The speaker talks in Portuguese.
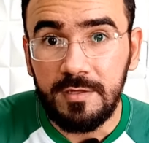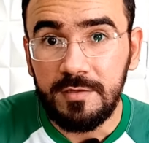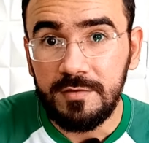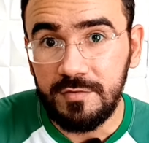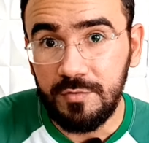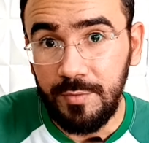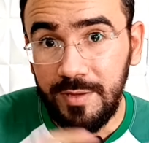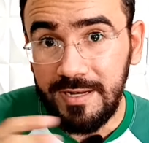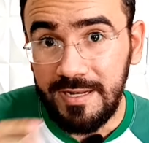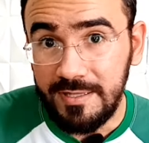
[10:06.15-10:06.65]

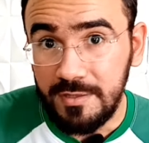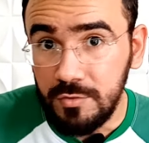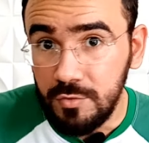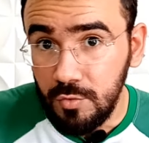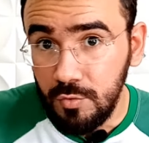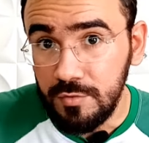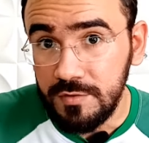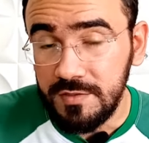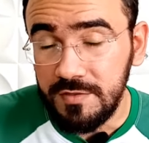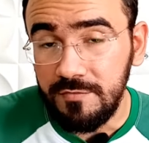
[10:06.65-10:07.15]
São
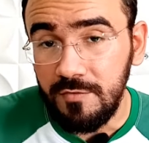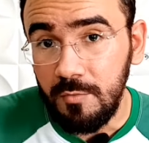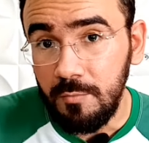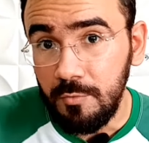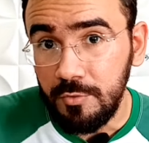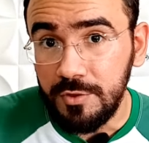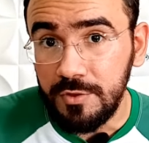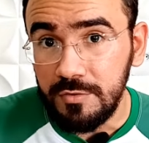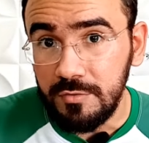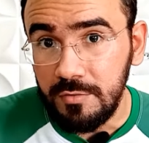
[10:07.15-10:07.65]
eletrodos que vão
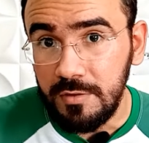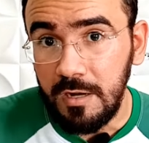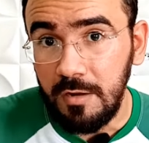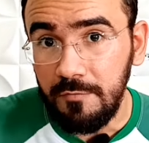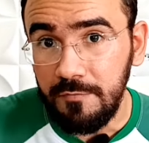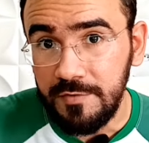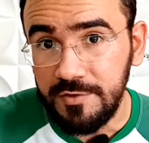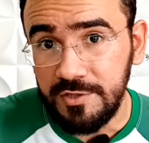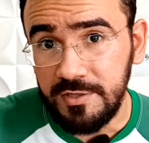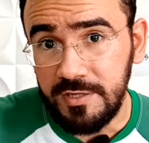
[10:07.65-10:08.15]
monitorar
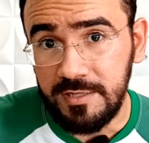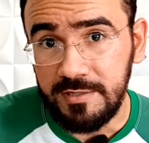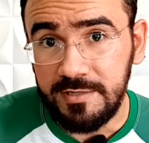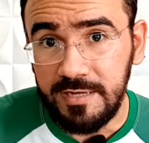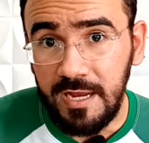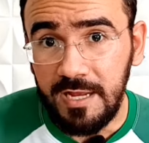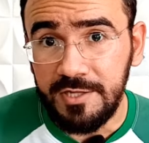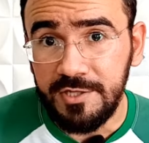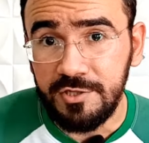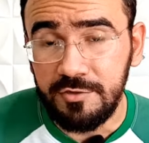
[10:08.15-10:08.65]
o feixe
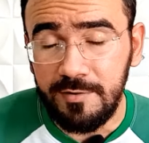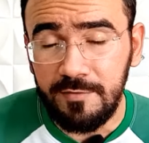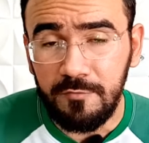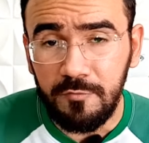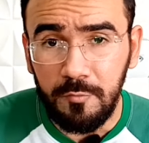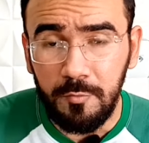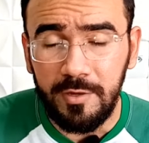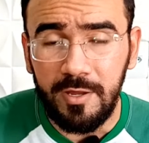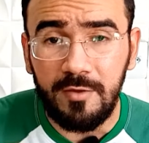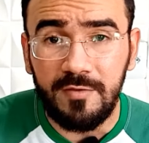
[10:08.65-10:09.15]
elétrico cardíaco. Vamos
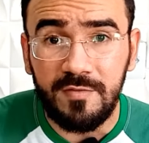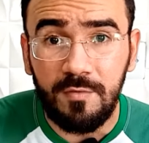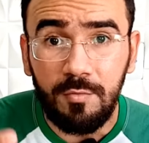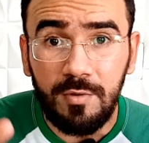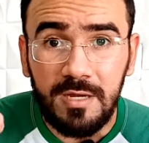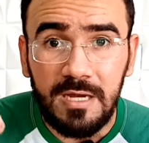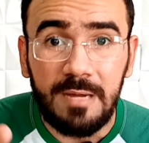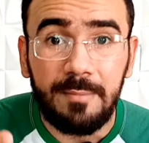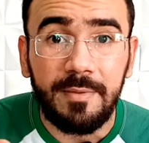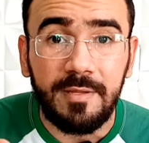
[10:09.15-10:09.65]
supor que são
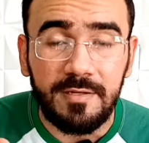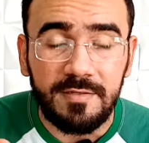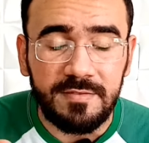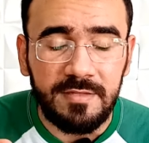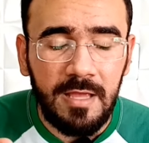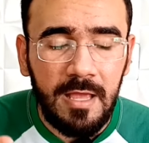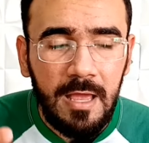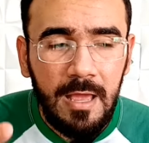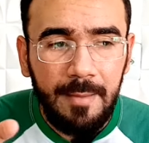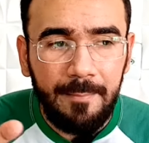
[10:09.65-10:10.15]

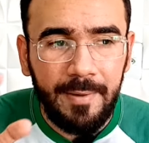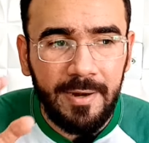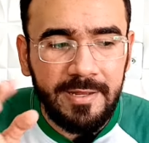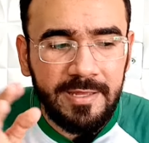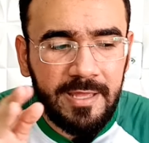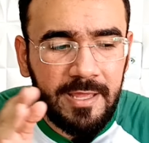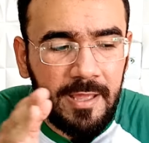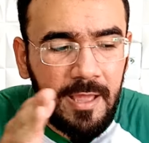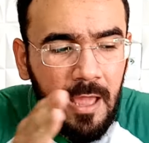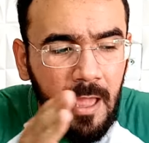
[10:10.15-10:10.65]
câmeras. Para
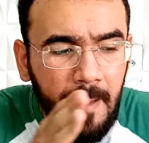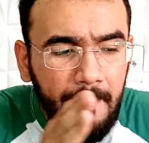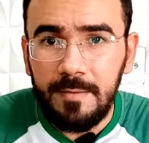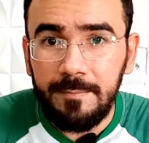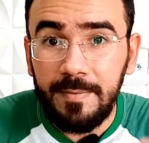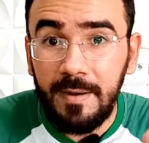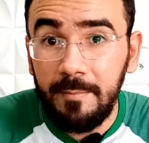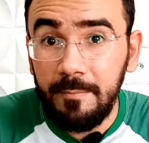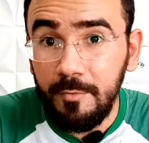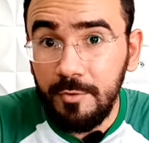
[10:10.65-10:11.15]
quê?
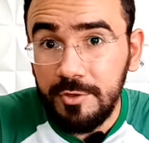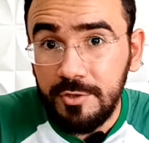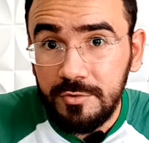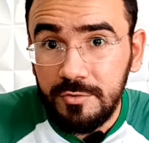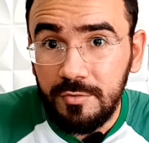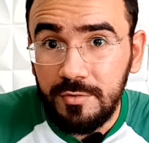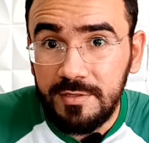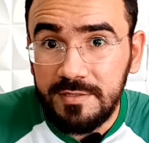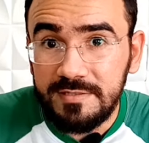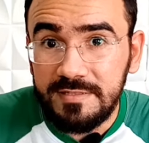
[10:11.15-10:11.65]
Para
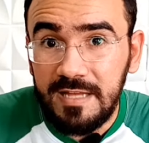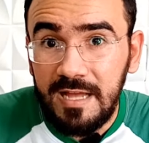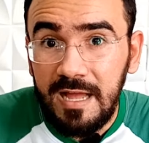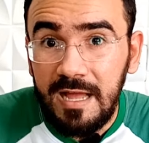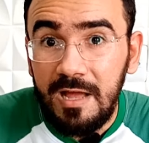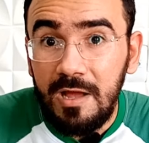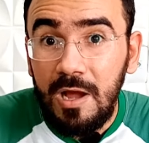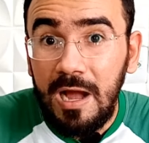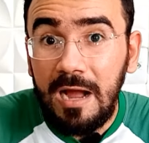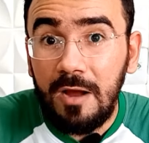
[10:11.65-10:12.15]

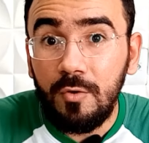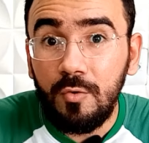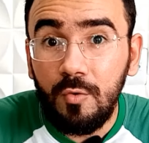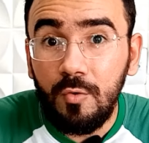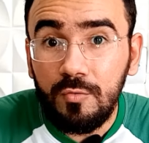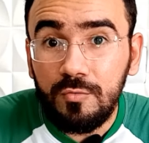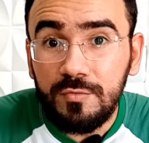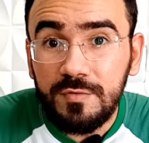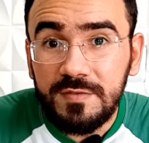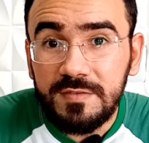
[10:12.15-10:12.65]
monitorizar a
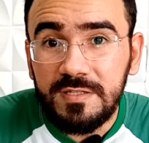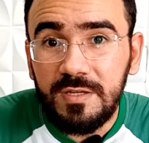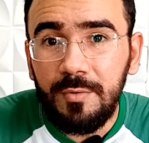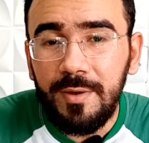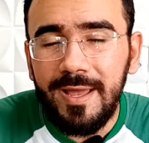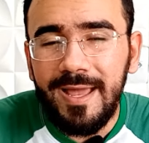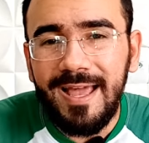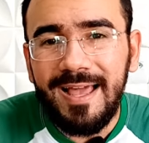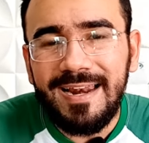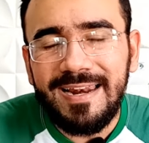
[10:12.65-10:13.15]
condução
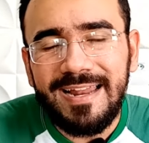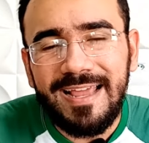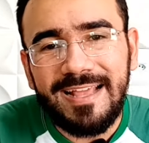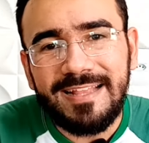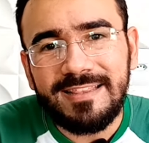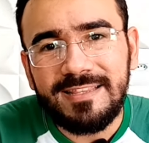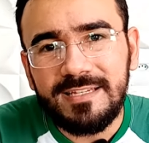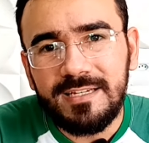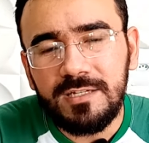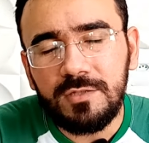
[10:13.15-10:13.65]

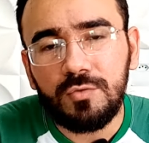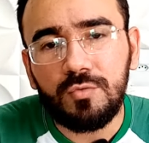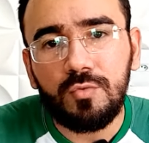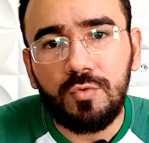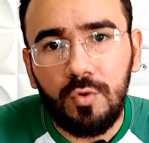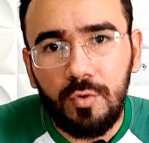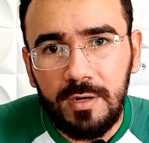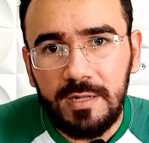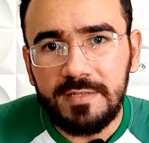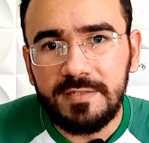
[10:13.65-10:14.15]
elétrica do
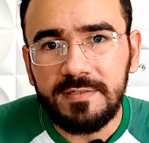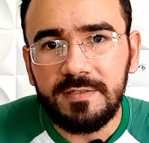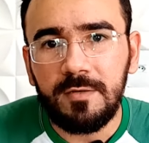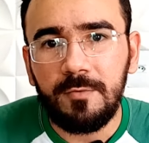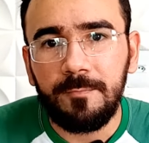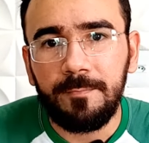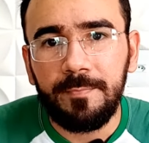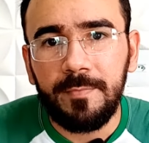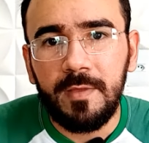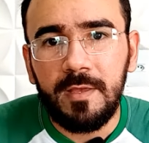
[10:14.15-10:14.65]

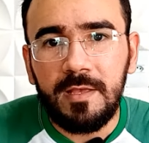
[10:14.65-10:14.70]
coração.